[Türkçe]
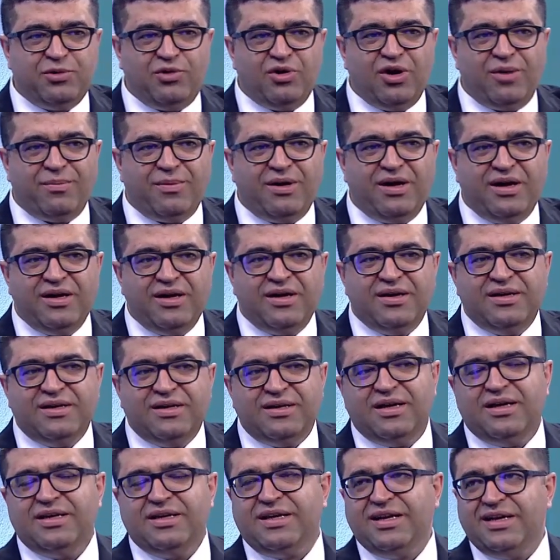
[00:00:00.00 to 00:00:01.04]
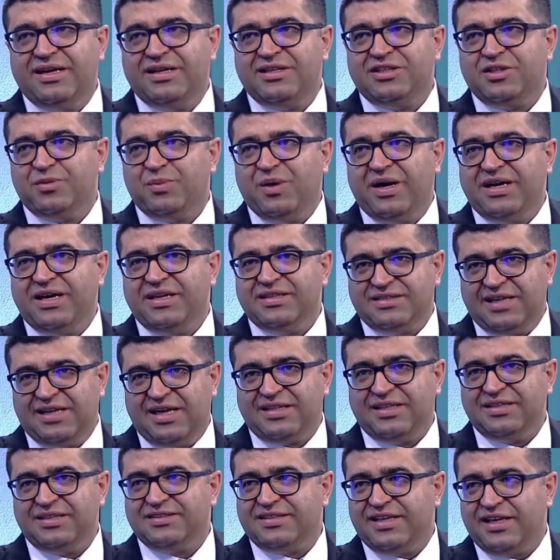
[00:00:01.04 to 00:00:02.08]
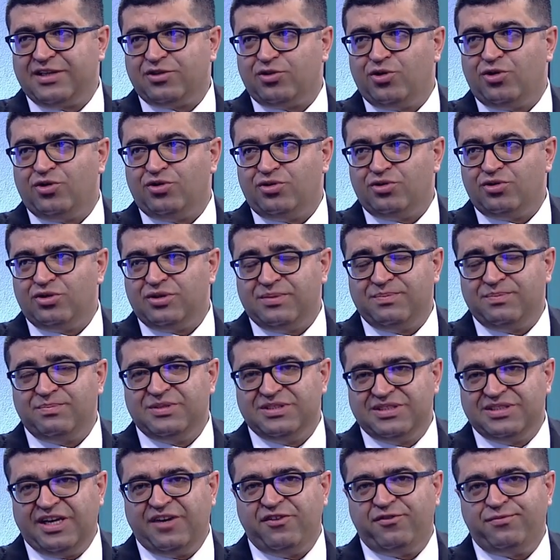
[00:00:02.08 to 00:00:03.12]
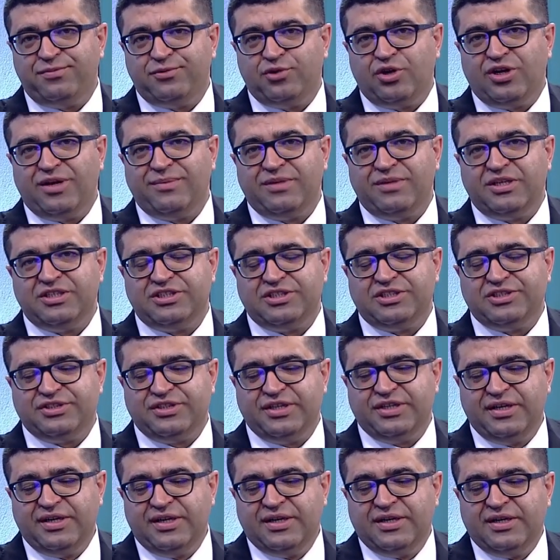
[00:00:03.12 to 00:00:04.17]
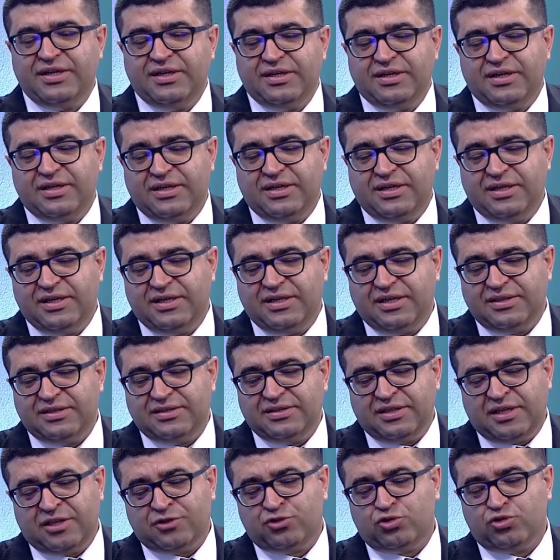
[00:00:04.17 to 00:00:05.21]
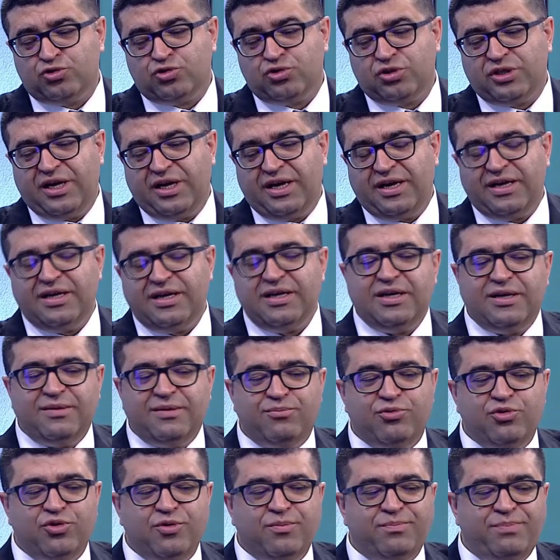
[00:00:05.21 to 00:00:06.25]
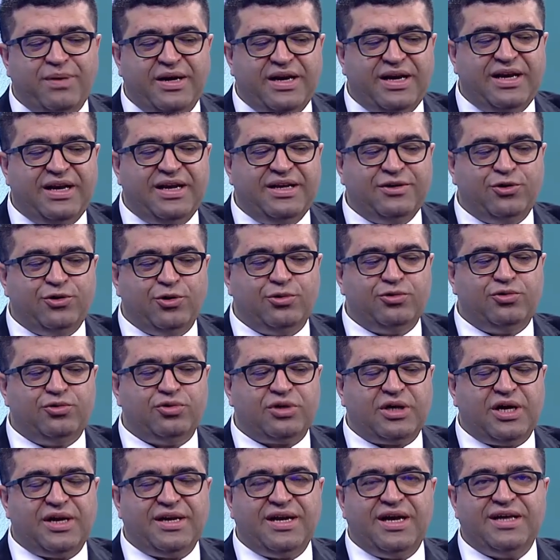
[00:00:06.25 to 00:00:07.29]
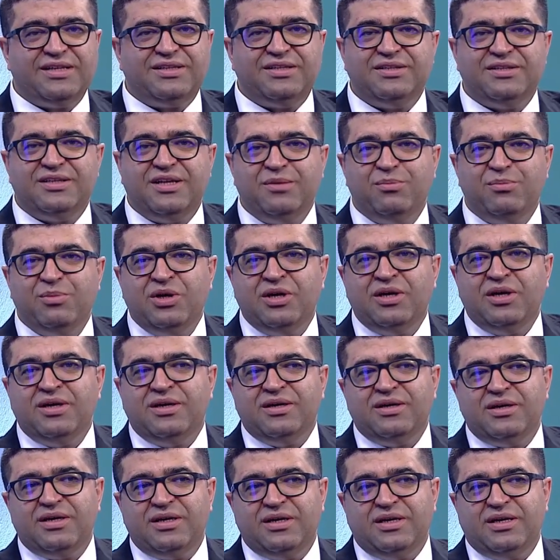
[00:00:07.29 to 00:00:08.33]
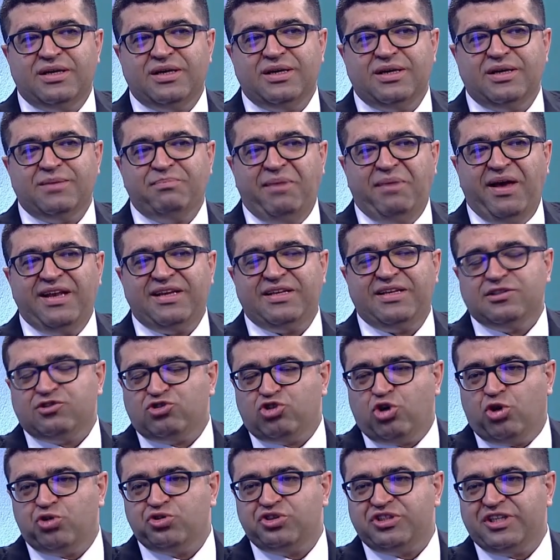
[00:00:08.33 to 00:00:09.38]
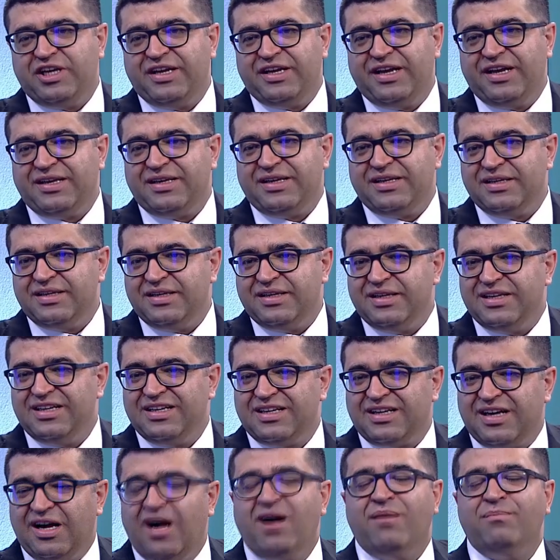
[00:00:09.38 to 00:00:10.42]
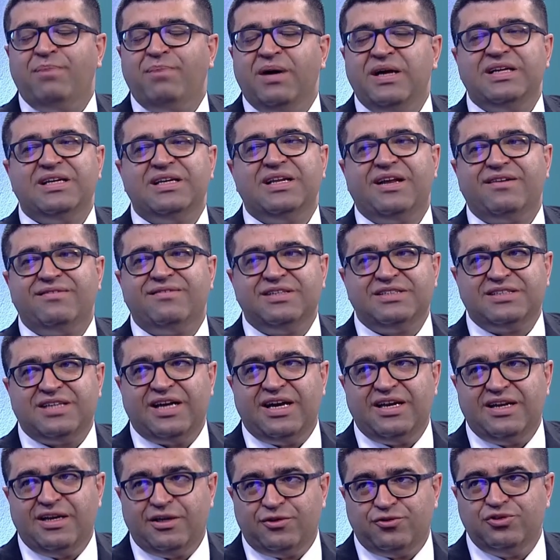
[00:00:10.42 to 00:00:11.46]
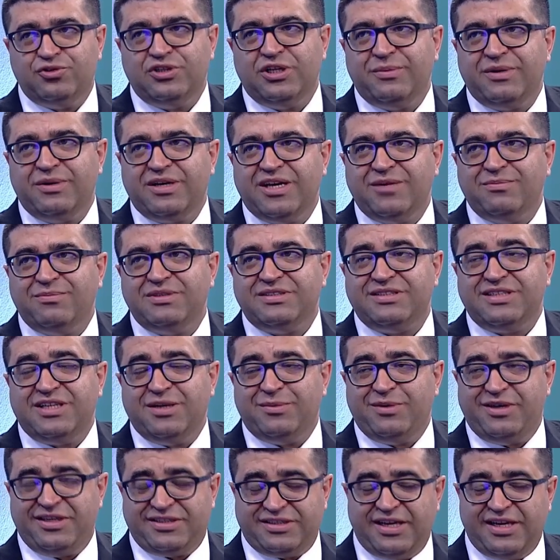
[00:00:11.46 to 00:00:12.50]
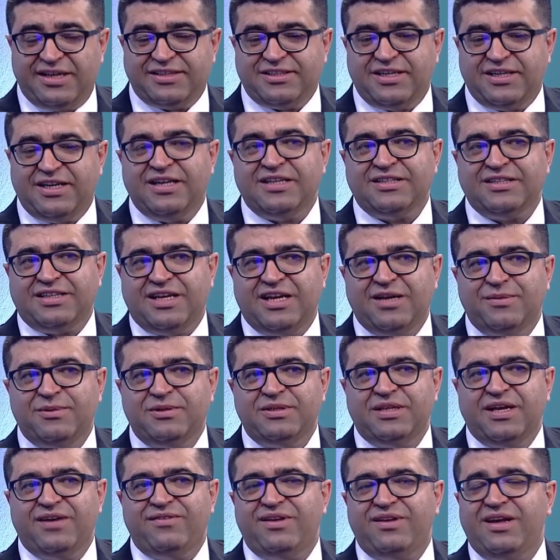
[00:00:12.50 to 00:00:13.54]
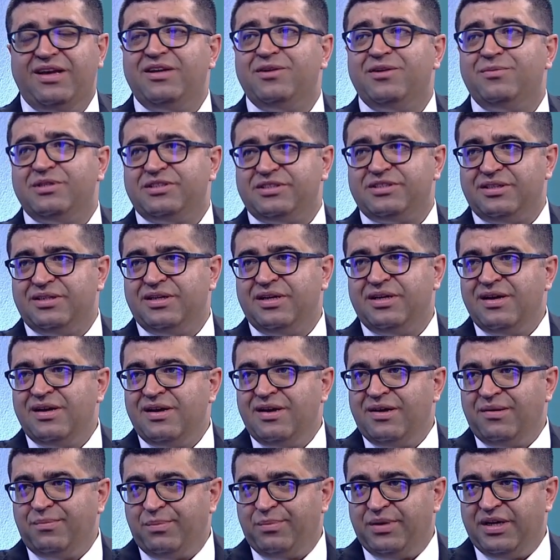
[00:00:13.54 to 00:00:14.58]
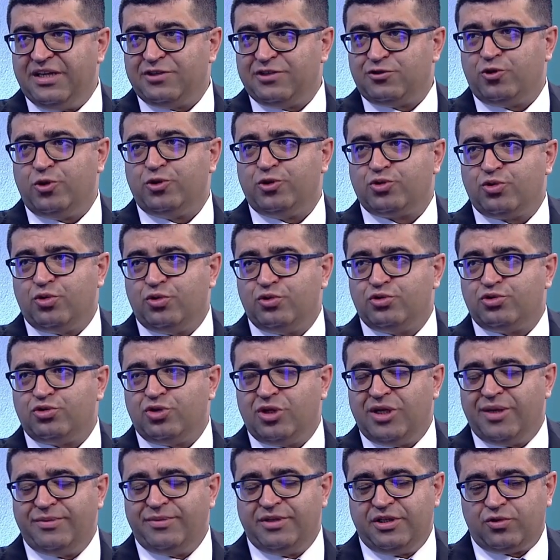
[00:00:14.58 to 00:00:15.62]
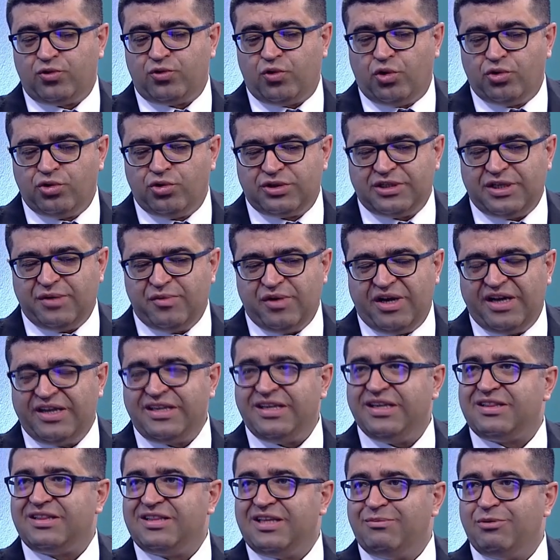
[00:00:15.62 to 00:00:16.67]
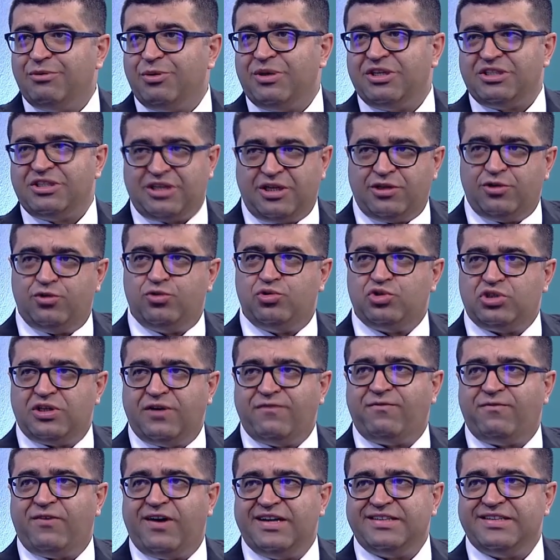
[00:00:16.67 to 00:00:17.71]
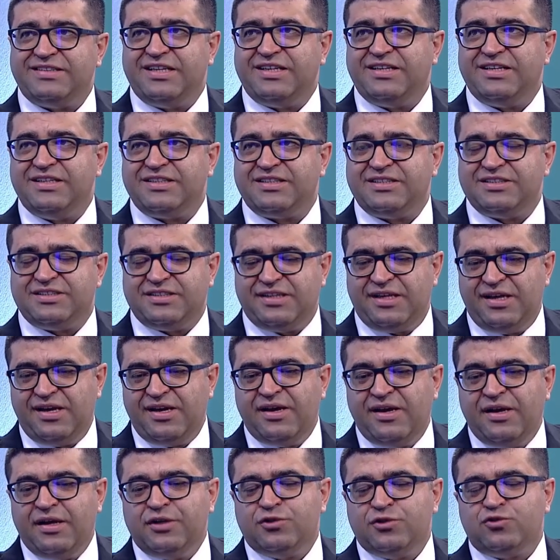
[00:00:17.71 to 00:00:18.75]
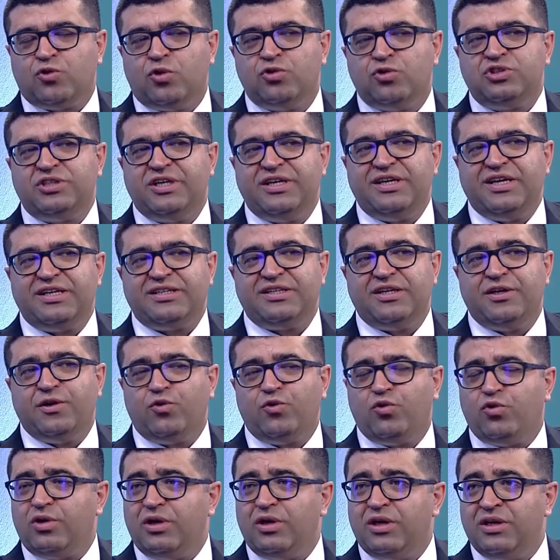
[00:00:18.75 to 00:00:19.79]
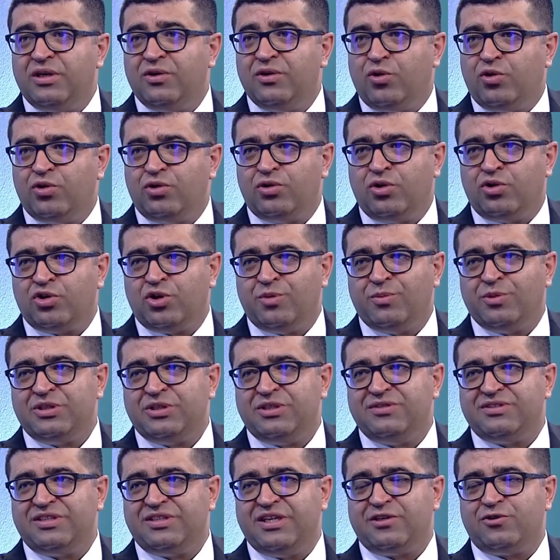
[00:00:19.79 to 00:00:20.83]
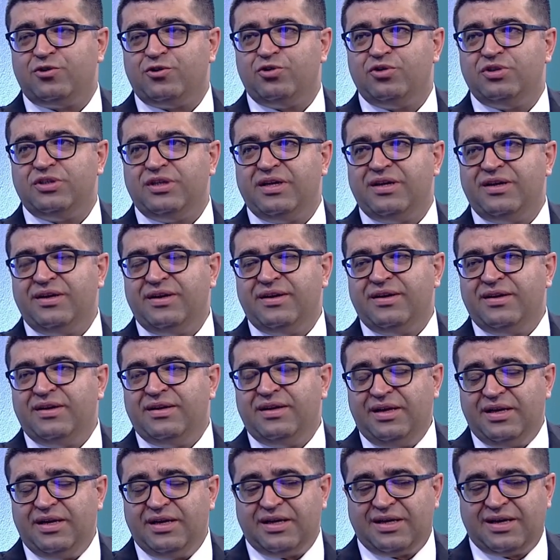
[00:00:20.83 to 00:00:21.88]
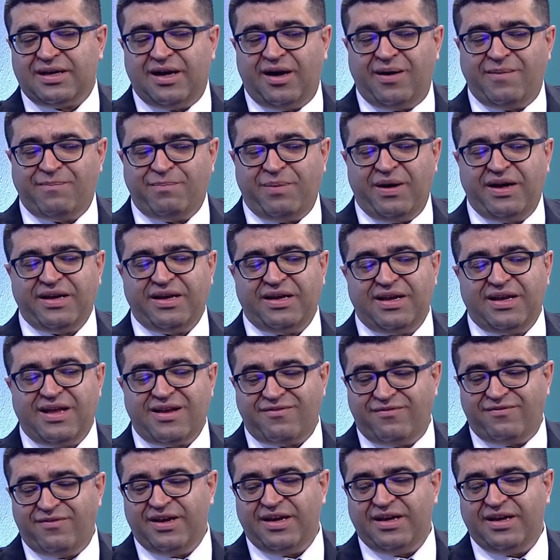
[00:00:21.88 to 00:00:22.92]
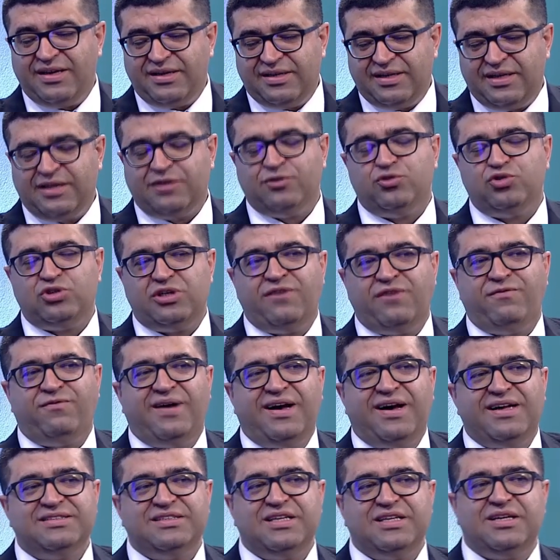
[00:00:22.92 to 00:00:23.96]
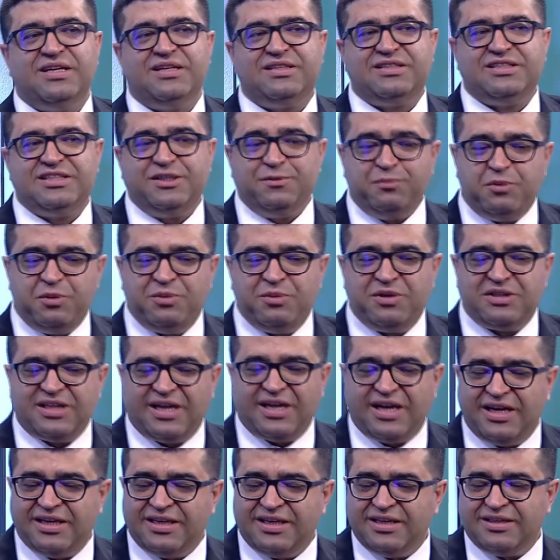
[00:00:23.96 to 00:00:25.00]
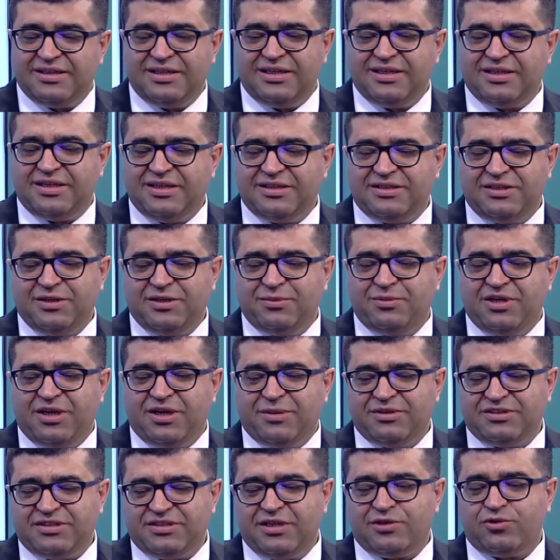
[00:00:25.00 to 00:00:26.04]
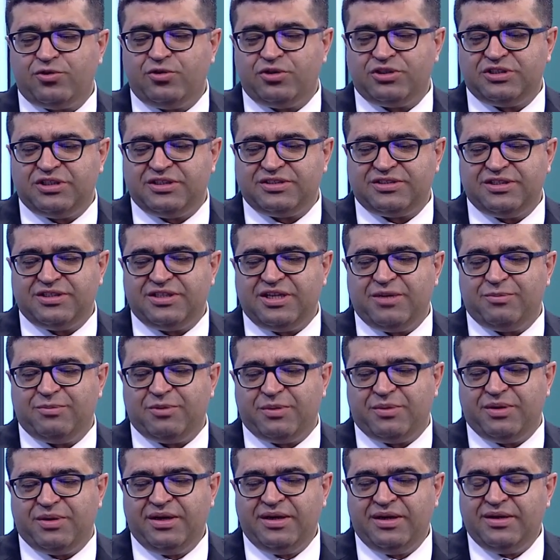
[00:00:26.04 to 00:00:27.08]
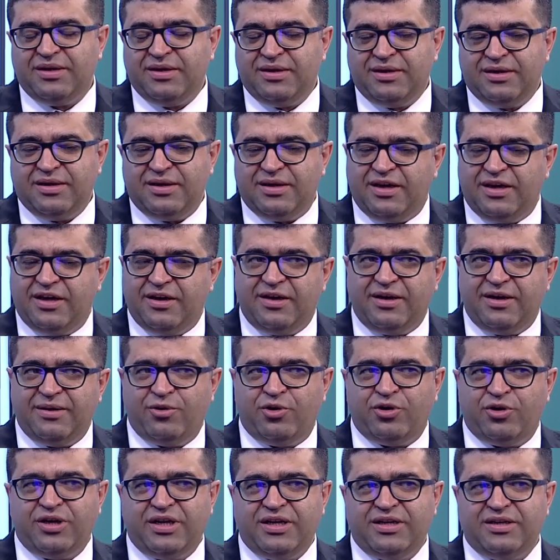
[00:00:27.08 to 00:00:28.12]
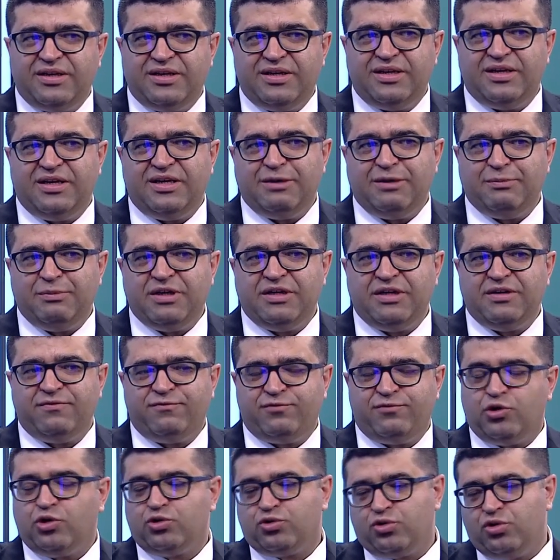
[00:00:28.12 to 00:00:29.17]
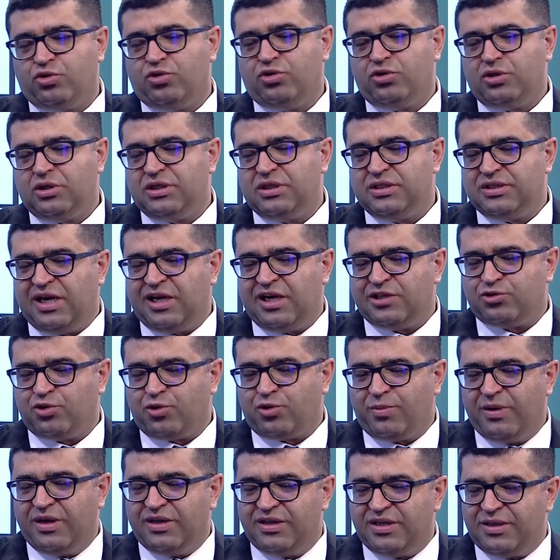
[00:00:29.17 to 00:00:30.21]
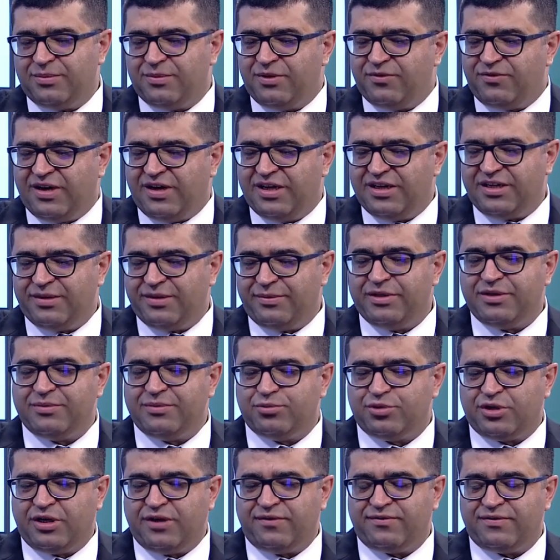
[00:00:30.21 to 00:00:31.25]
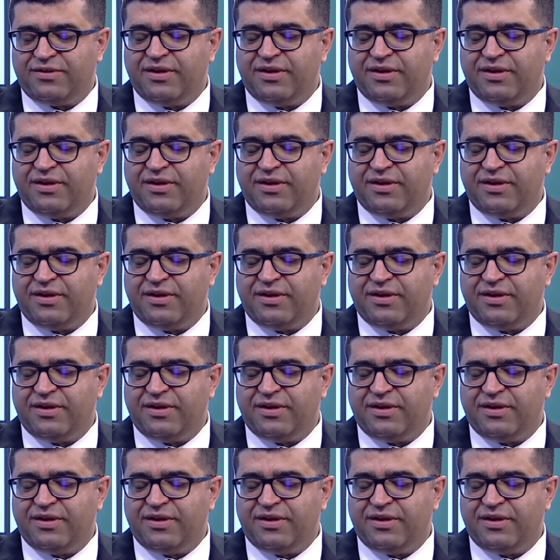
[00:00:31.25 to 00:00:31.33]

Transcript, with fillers: ama e, genel itibariyle zaten sektör bir zayıf bir dönem geçirdi. Asusu da bunun paralelinde olduğu kanaatindeyim. Ee, belki son çeyrek e, kampanyalar vesaireler gündeme gelmesiyle birlikte ertelenen talebin devreye girmesi biraz söz konusu olabilir. Konutta bir hareketlenme başladı düşen faizlerin etkisi. Son çeyrekte de e, otomotiv sektöründe e, kampanyalar ve e, düşen faizlerin etkisi bir miktar hareketlilik getirebilir ama sektör içerisinde dediğim gibi ee, örneğin e, bir Froto'yu e, daha çok beğendiğimi ifade edebilirim bu tarafta.